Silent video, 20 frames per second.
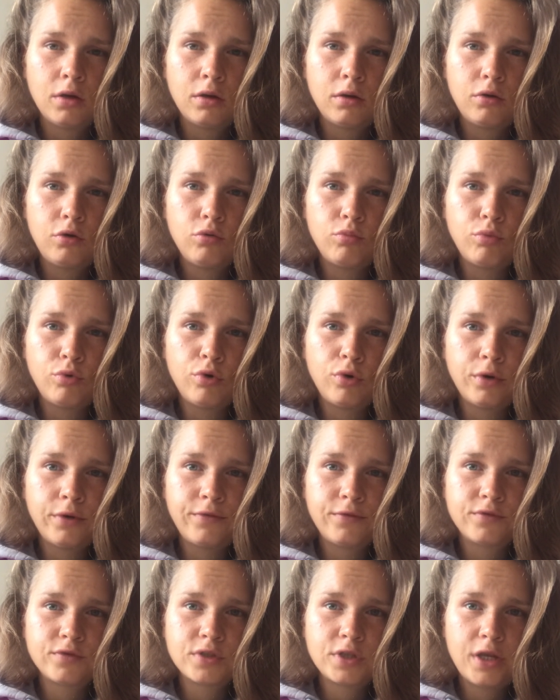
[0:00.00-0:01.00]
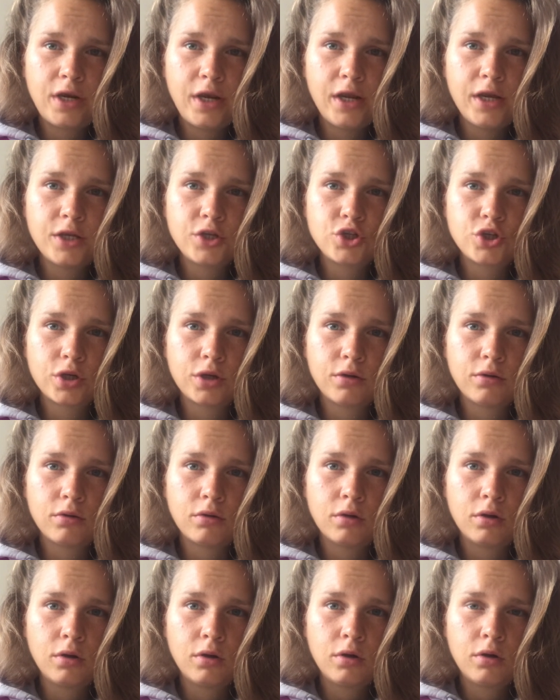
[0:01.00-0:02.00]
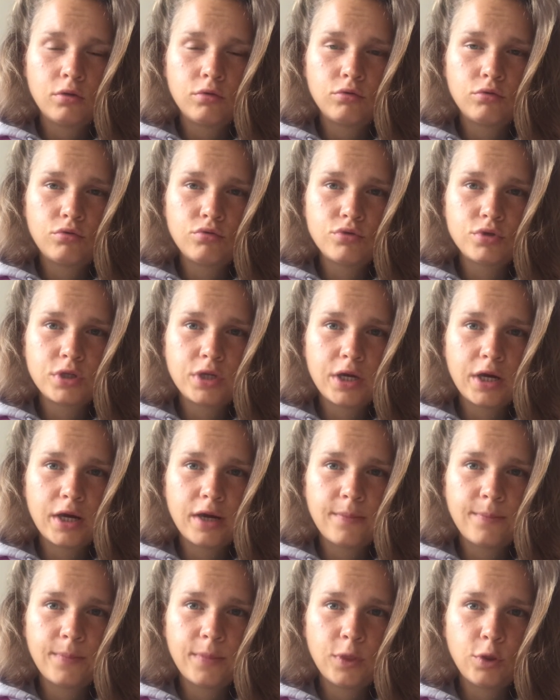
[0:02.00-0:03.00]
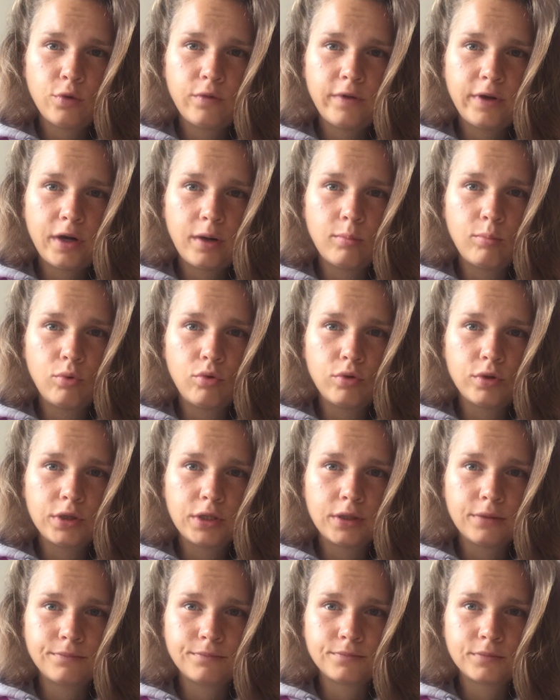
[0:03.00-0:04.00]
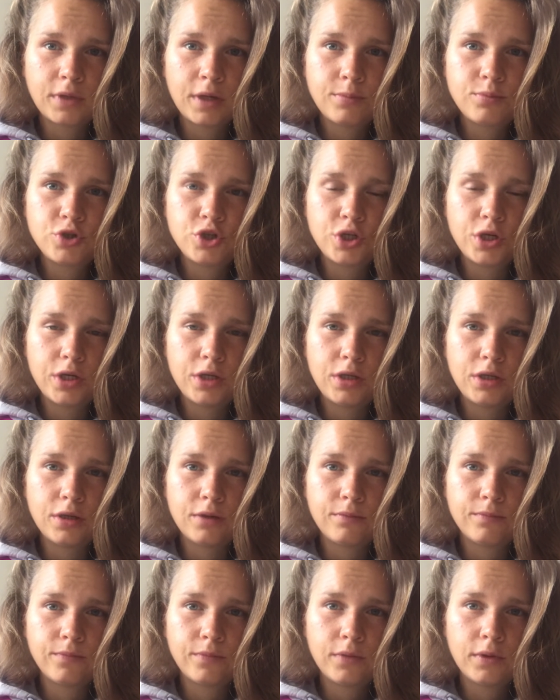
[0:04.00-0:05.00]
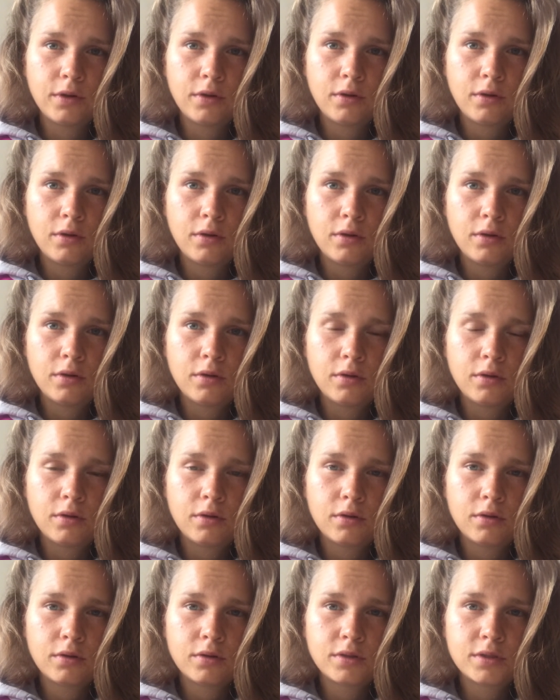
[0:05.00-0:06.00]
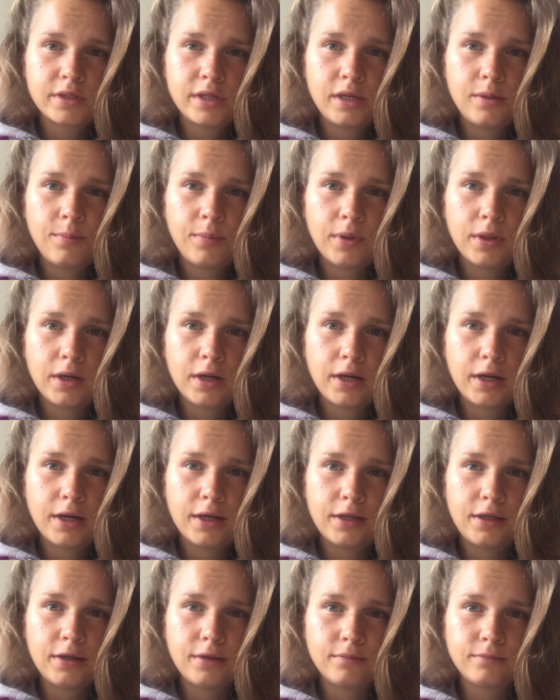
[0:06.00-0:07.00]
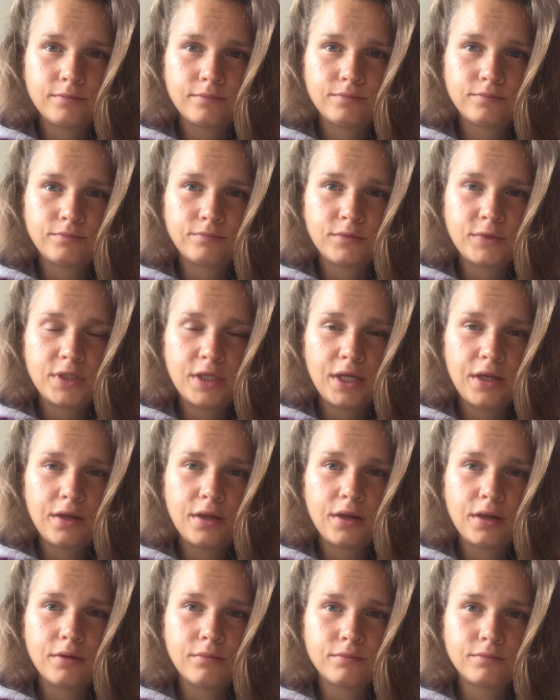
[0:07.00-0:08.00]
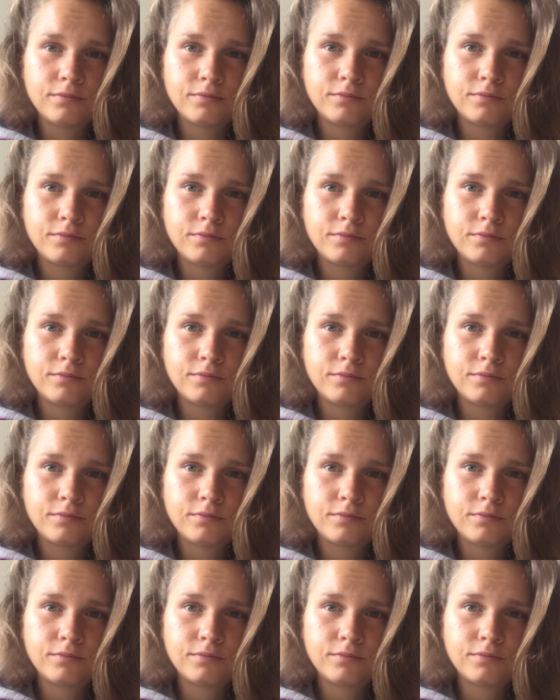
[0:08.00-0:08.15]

Любовь, встреча, друзья, новая работа, общение, целеполагание, деньги –